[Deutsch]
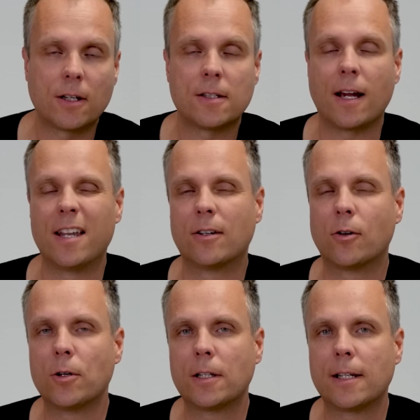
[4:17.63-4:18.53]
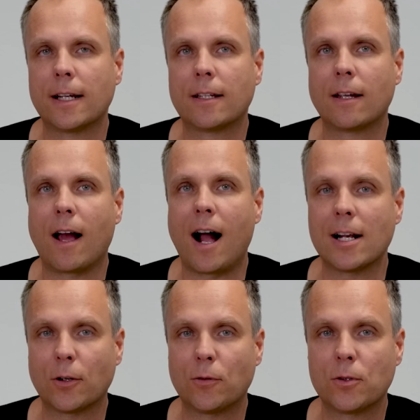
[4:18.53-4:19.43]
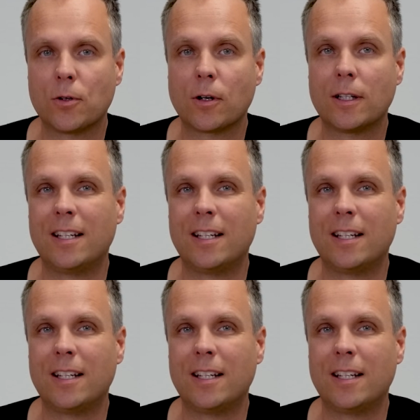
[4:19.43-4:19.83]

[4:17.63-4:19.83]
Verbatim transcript: dass Sie eine goldgedeckte Altersvorsorge,